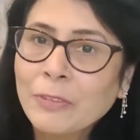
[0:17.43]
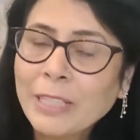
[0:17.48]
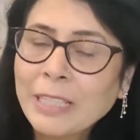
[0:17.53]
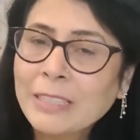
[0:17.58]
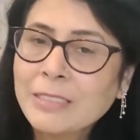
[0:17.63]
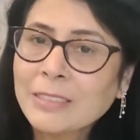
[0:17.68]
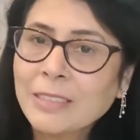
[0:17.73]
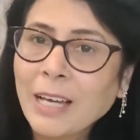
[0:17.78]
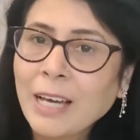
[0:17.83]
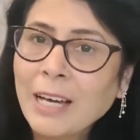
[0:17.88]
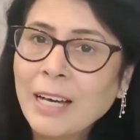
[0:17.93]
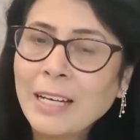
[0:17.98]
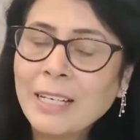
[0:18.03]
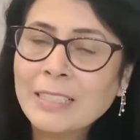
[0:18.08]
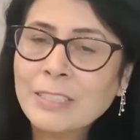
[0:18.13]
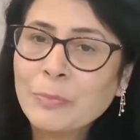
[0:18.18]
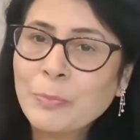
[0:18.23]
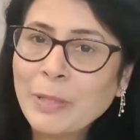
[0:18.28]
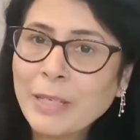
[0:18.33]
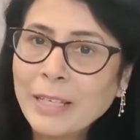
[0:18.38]
फ्रेंड्स
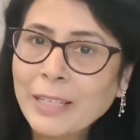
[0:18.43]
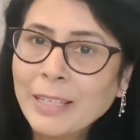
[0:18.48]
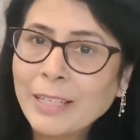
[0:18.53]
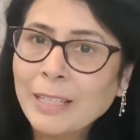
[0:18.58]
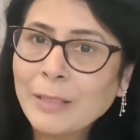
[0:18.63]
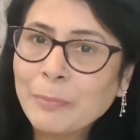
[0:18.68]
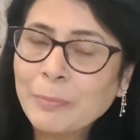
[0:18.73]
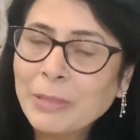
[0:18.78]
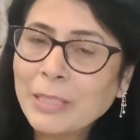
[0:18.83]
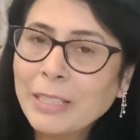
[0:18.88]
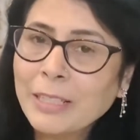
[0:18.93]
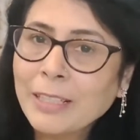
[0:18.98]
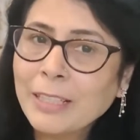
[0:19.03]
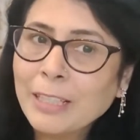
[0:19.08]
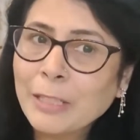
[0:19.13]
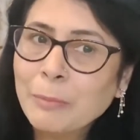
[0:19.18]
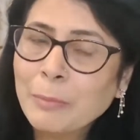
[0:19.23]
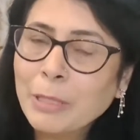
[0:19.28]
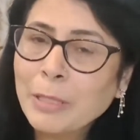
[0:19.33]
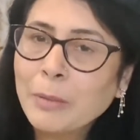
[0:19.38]
आज मैं अपने
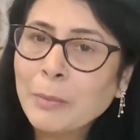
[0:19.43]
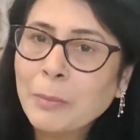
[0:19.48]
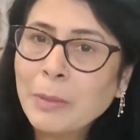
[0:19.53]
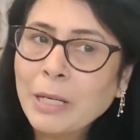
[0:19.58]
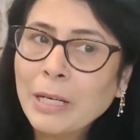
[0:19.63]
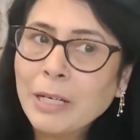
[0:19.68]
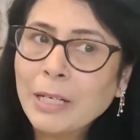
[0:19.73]
घर में